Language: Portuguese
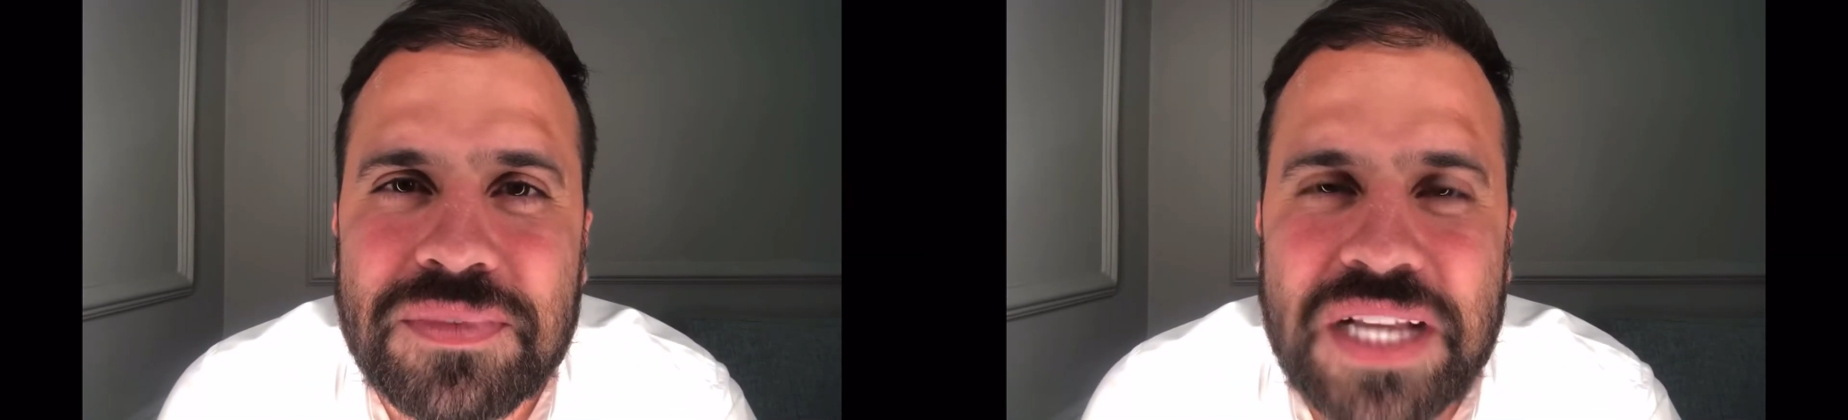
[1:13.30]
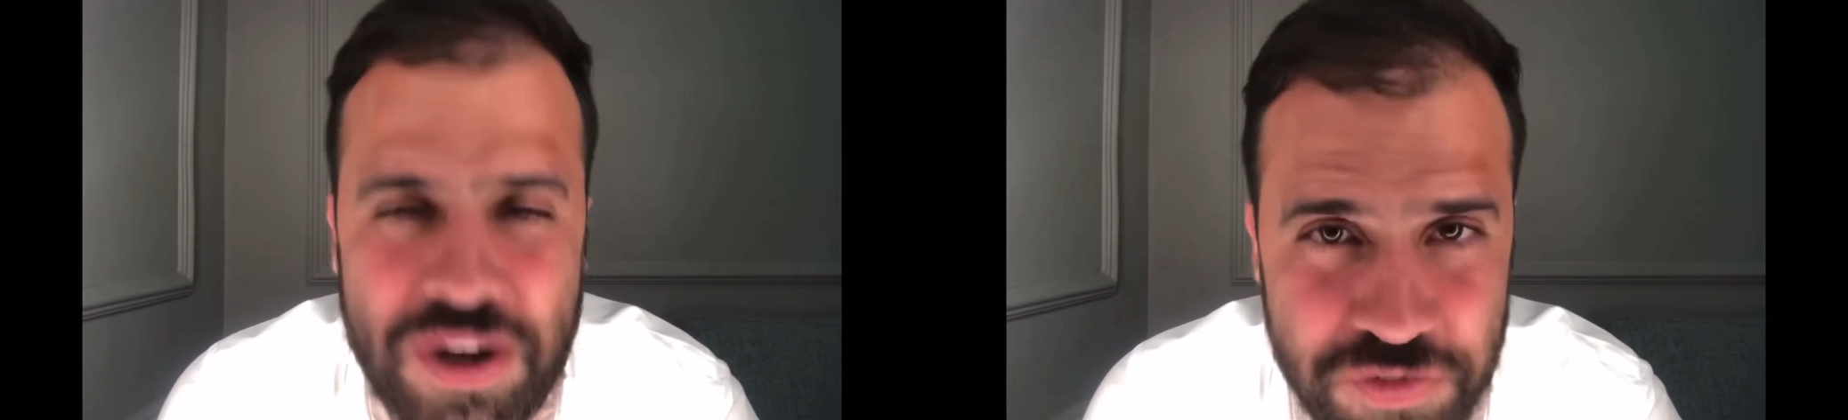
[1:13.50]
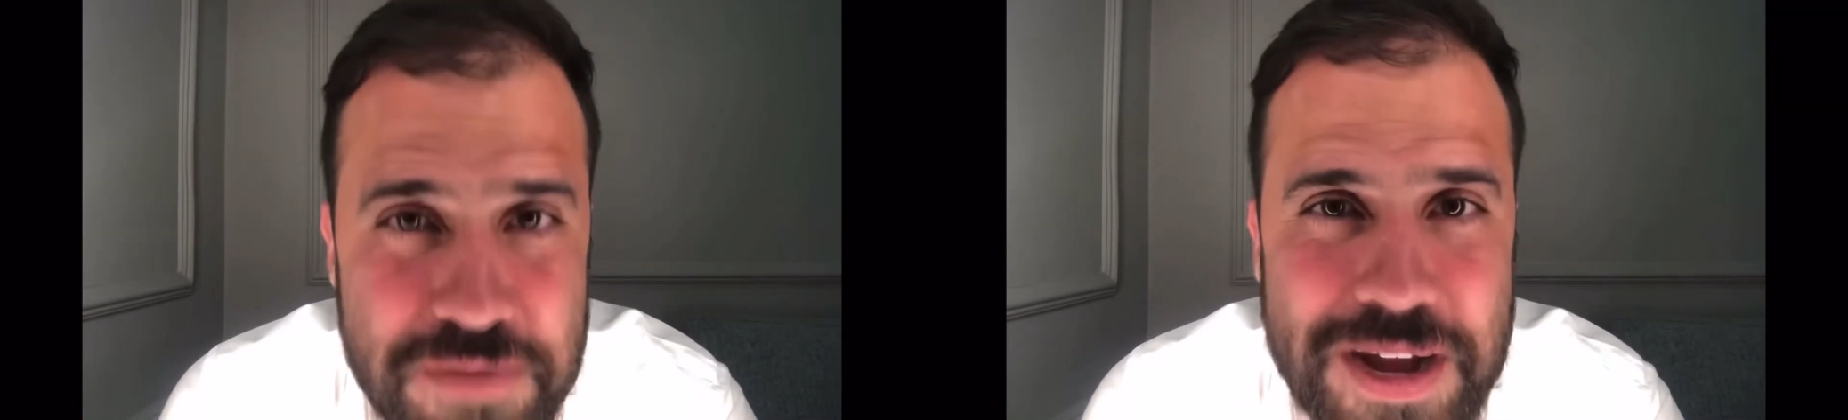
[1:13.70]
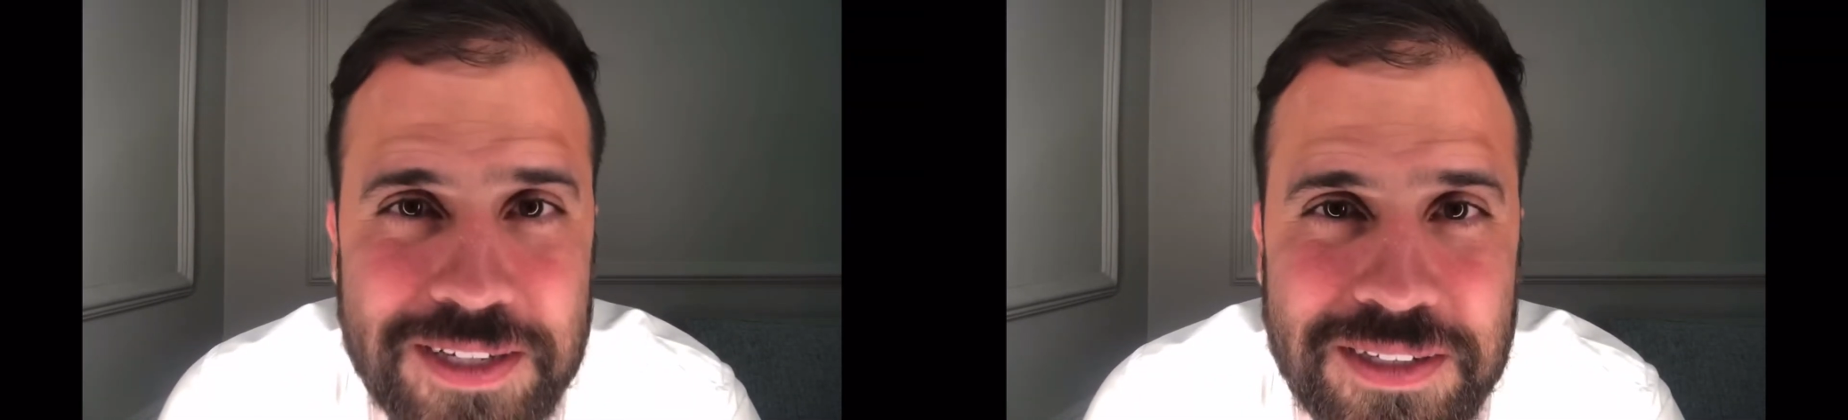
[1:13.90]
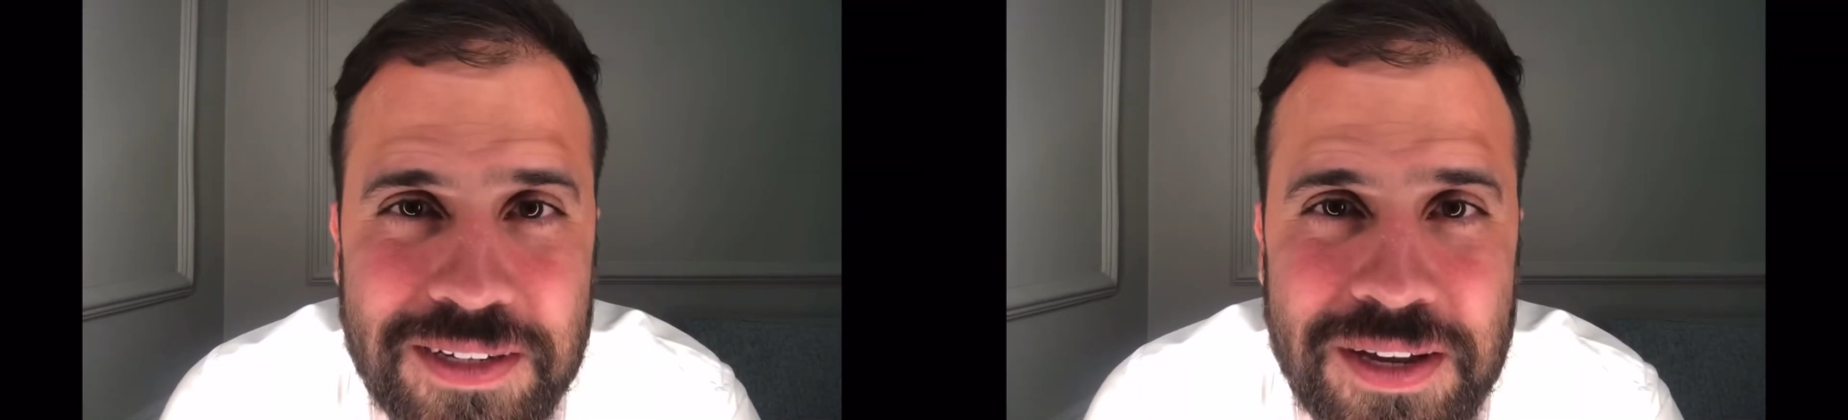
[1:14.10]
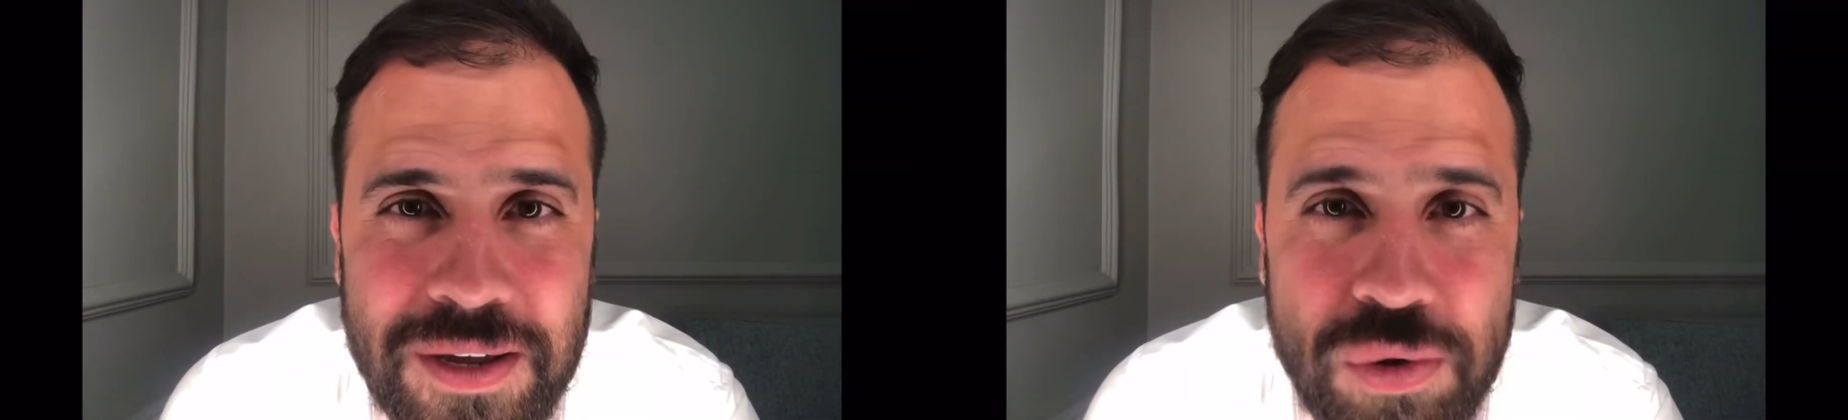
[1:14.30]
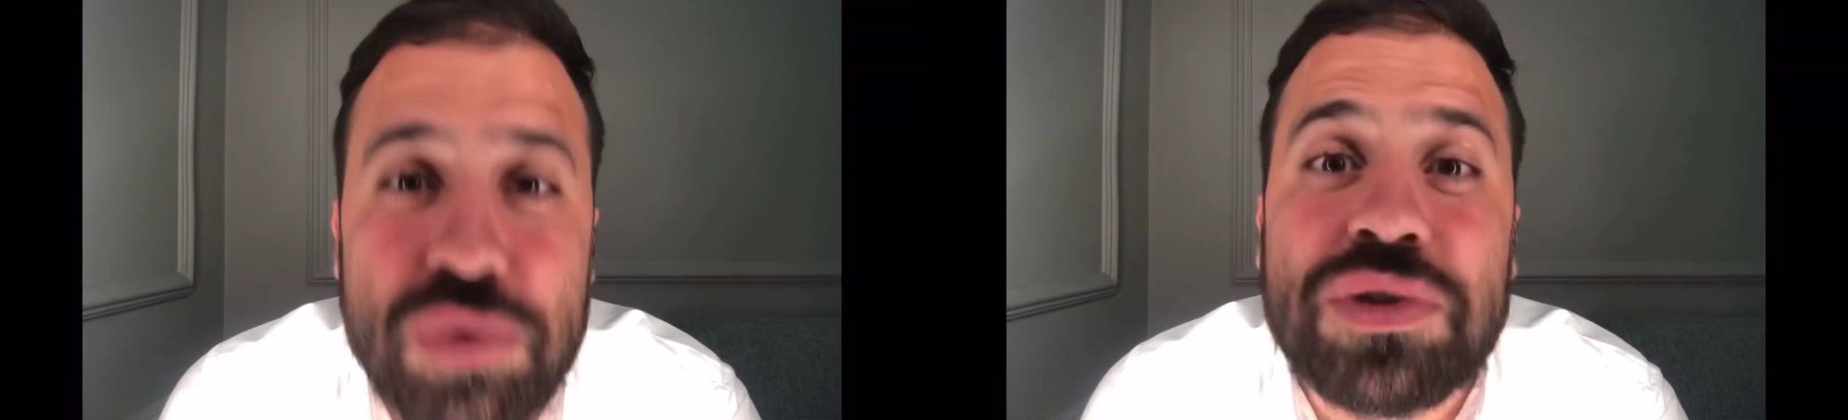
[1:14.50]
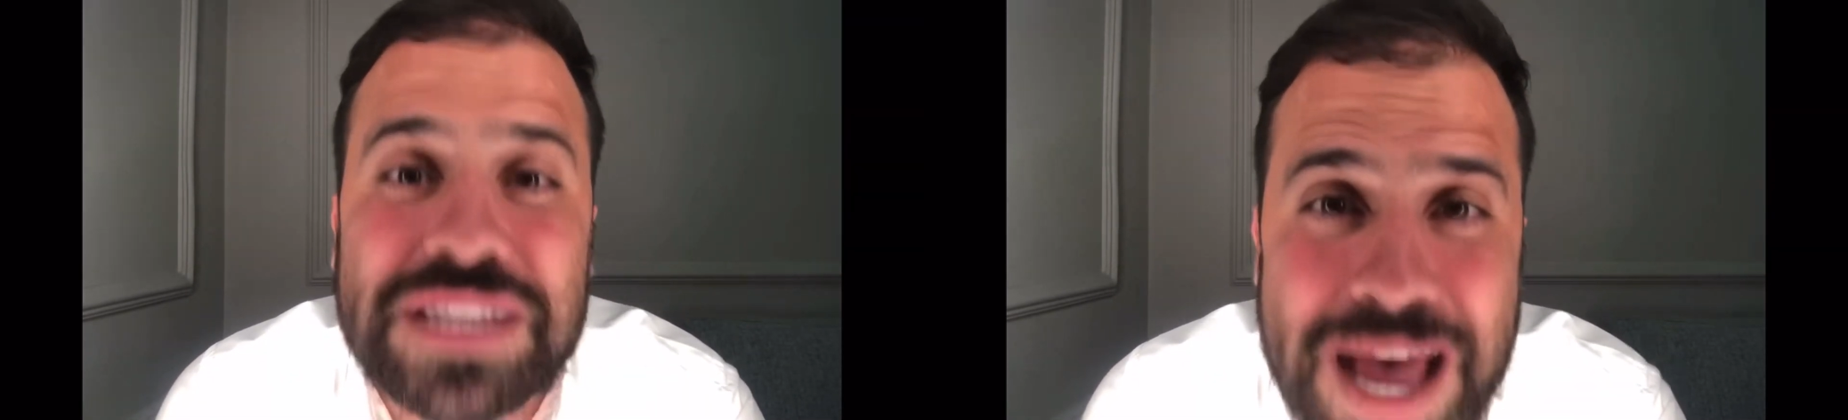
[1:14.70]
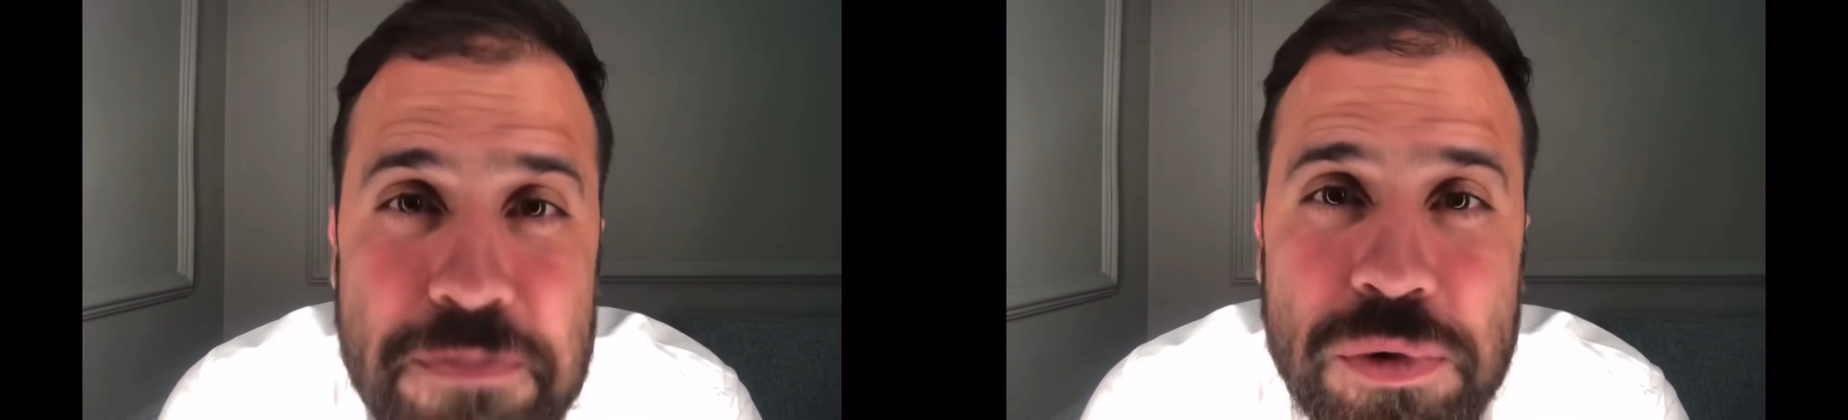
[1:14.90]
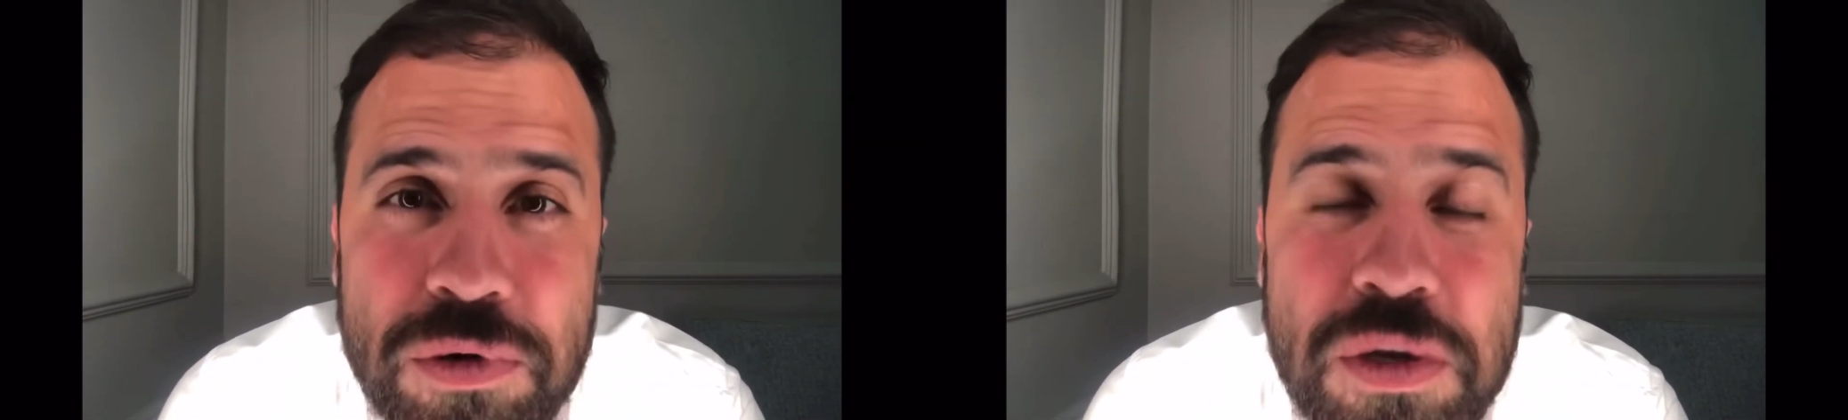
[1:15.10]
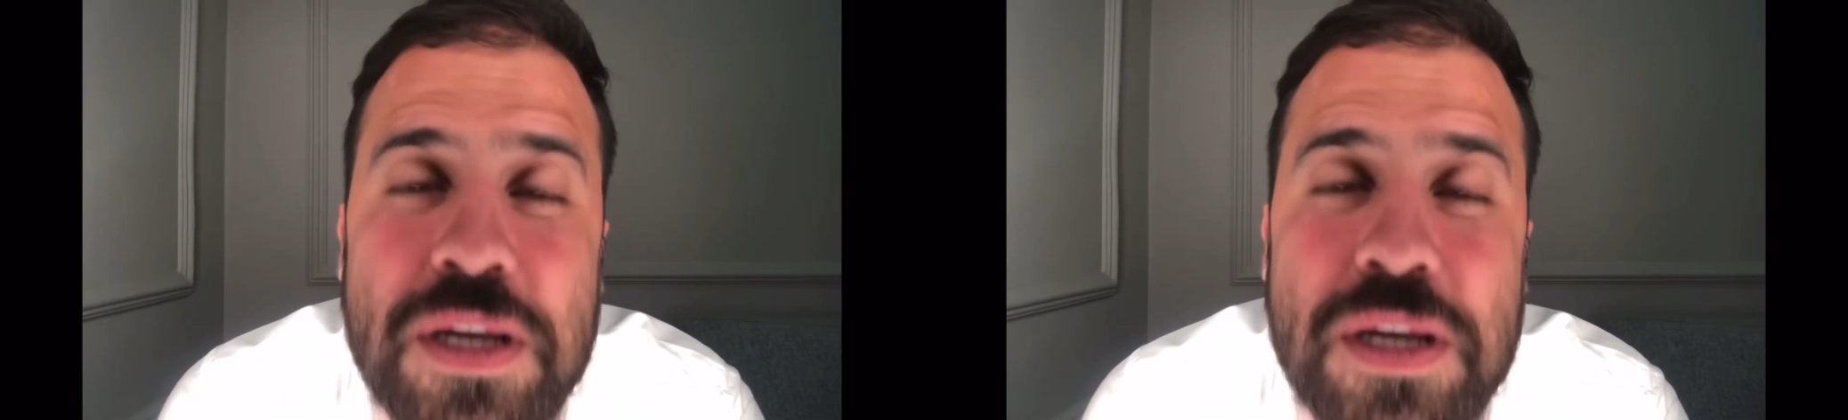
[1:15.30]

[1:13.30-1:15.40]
Quer ouvir mais? O sábio